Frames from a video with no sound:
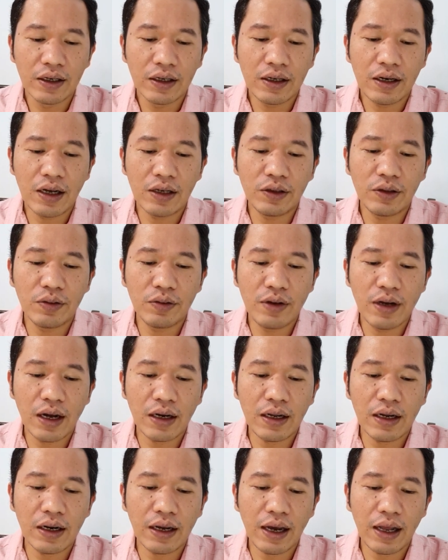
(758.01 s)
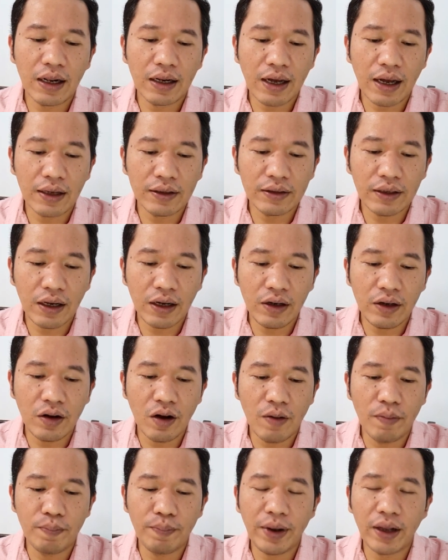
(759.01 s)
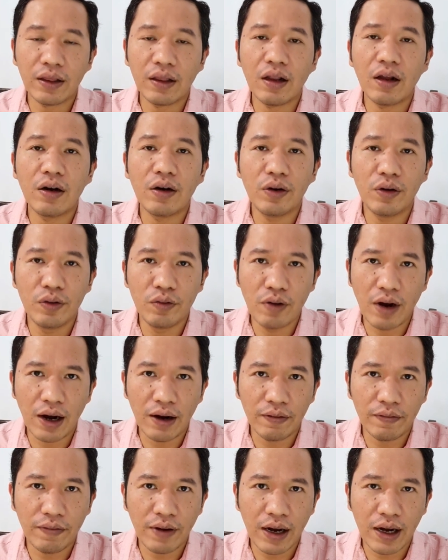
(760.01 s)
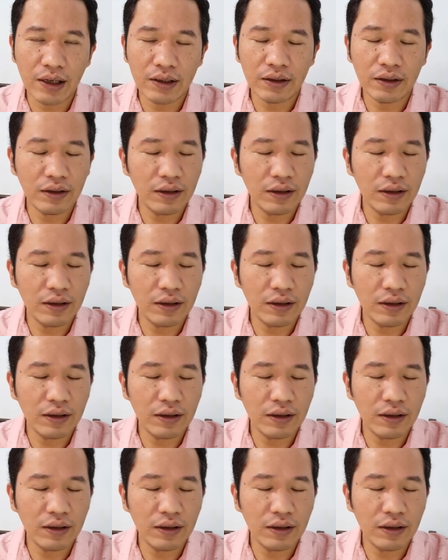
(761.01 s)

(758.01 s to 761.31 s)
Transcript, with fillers: dan juga dari LKC Dompet Duafa.